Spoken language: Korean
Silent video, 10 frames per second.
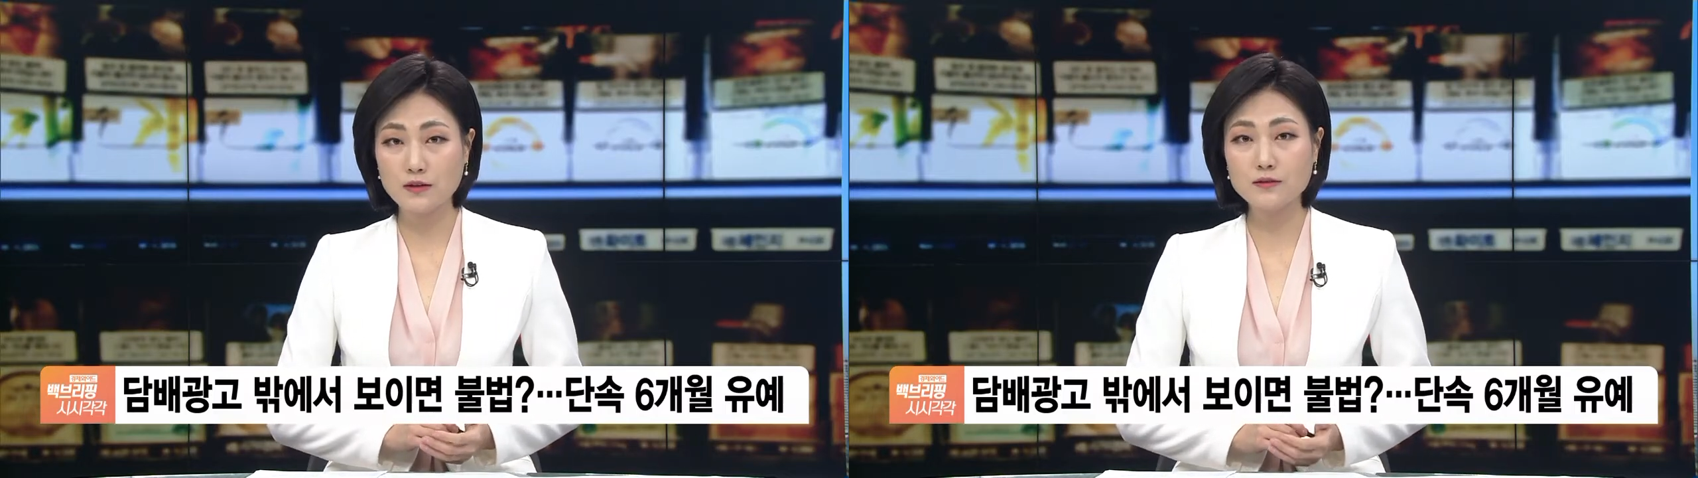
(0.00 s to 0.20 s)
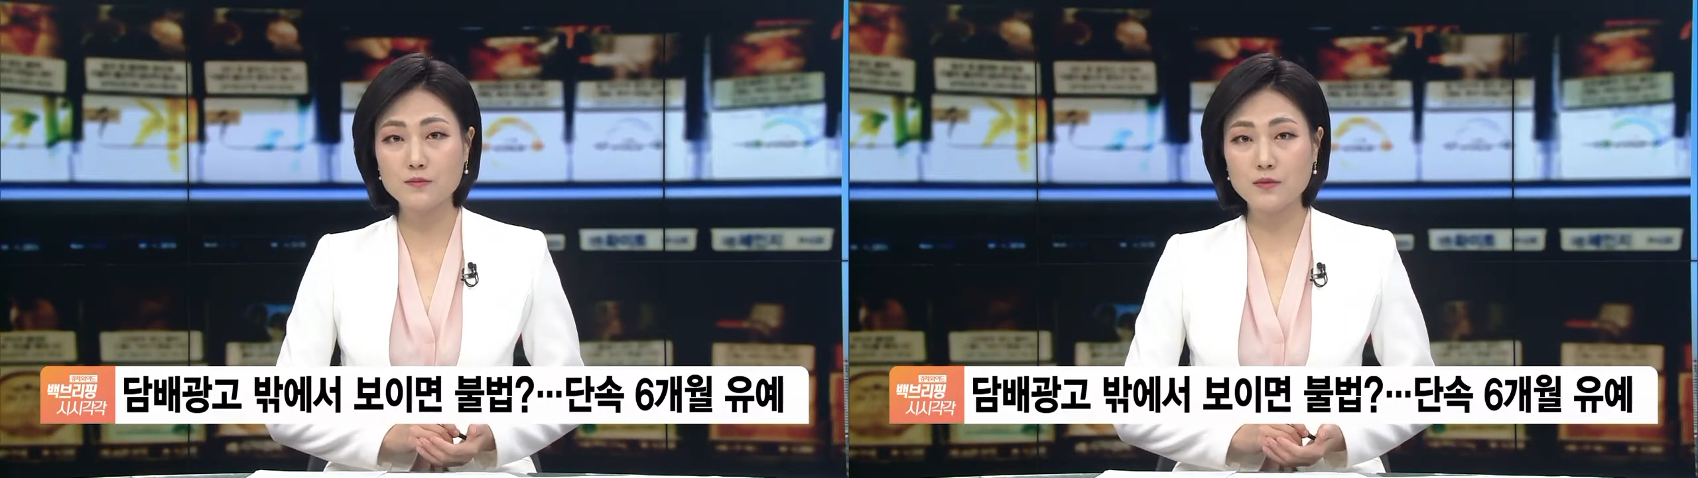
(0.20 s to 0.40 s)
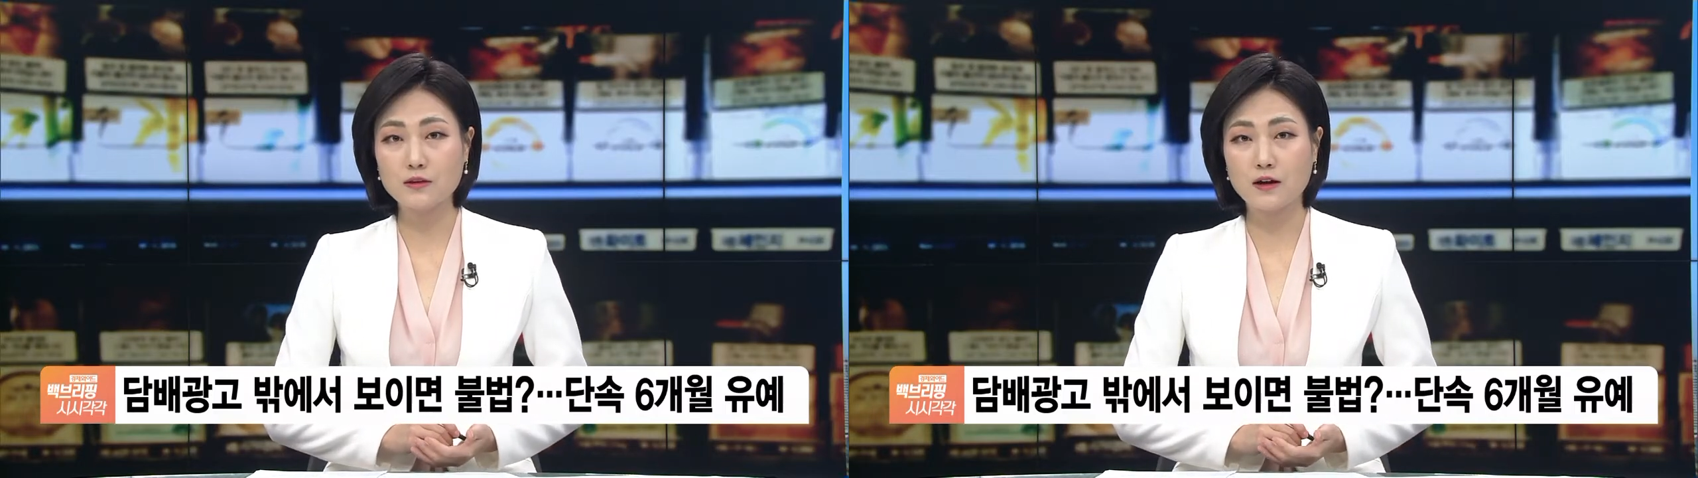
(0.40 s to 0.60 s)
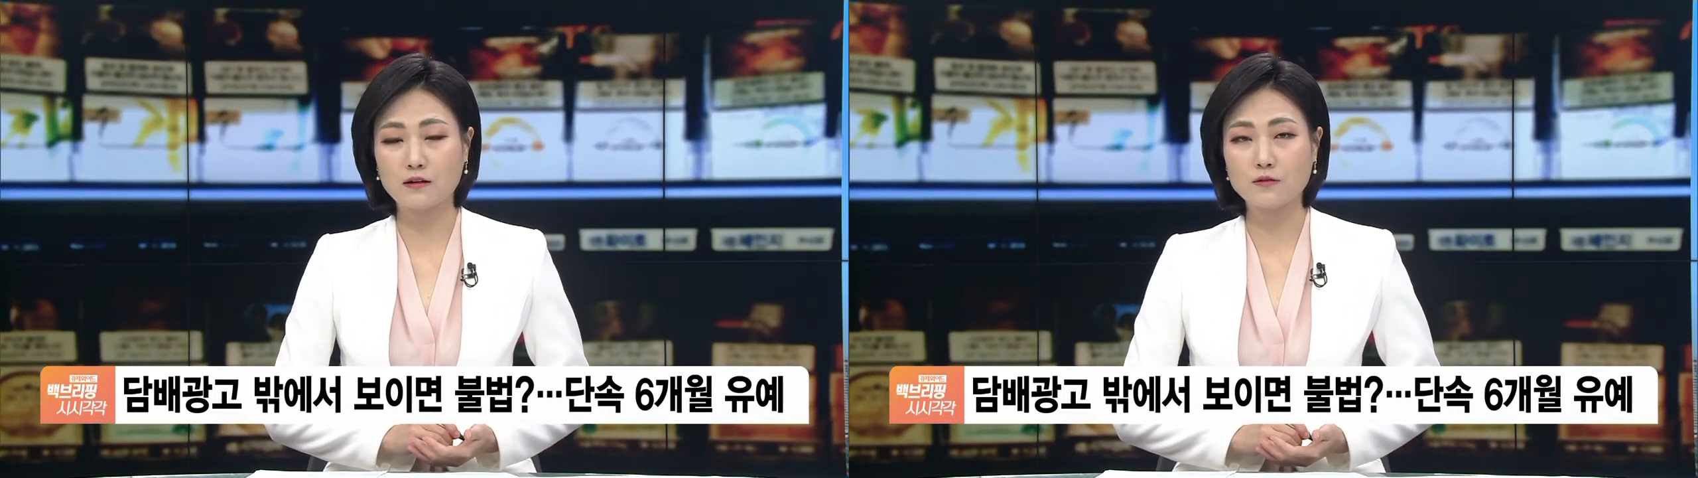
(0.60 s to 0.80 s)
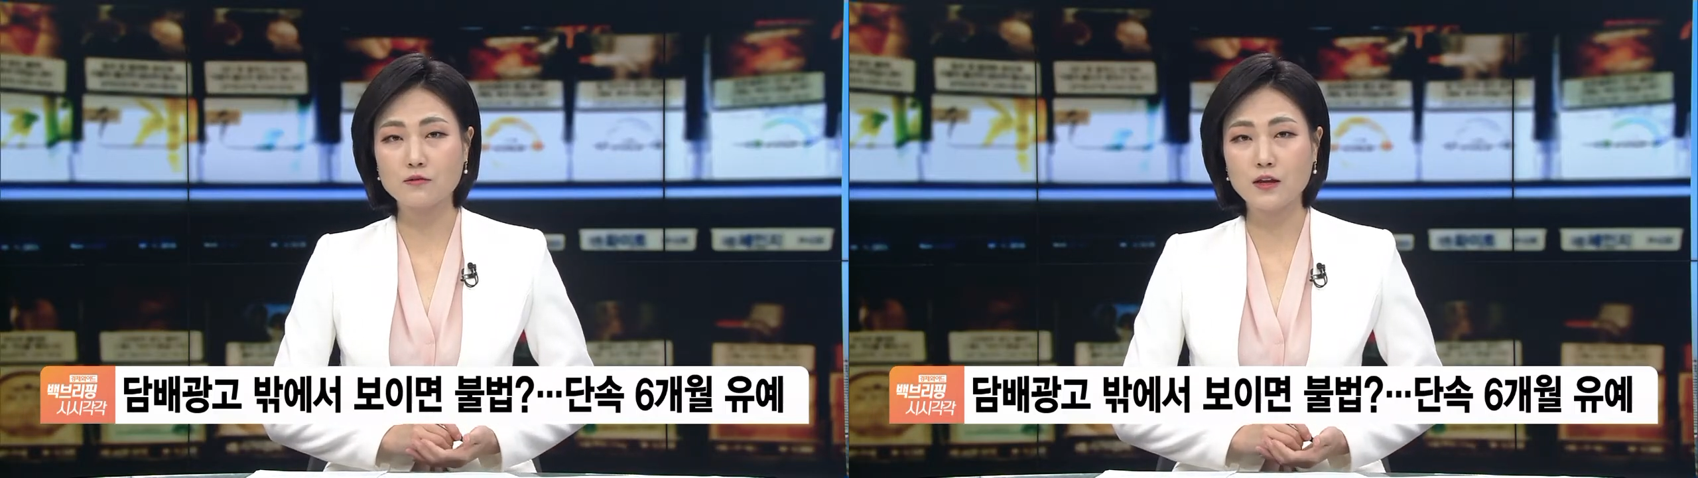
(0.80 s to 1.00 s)
했습니다.
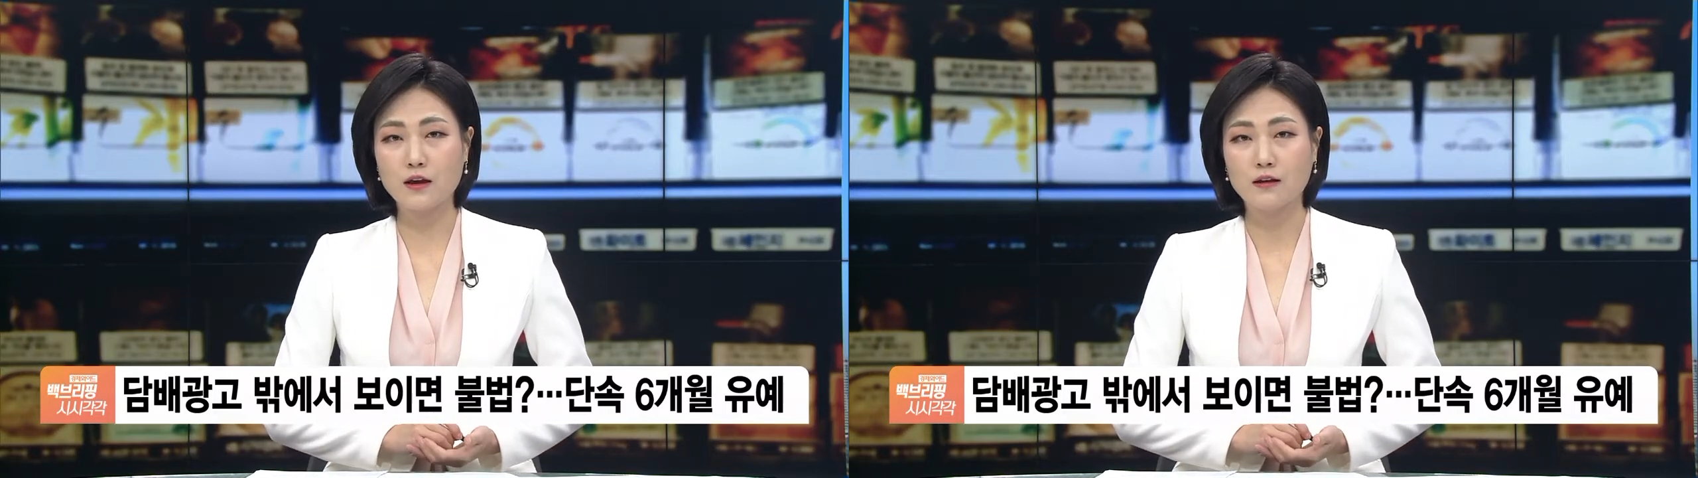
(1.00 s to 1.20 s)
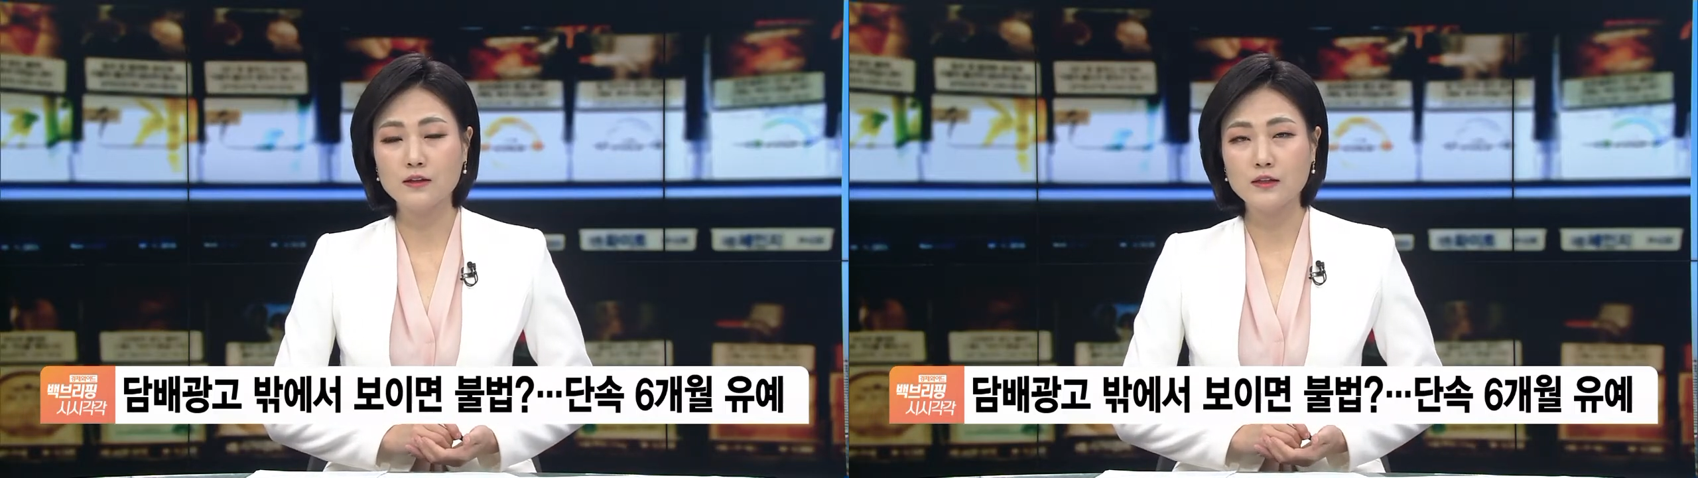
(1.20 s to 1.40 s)
그런데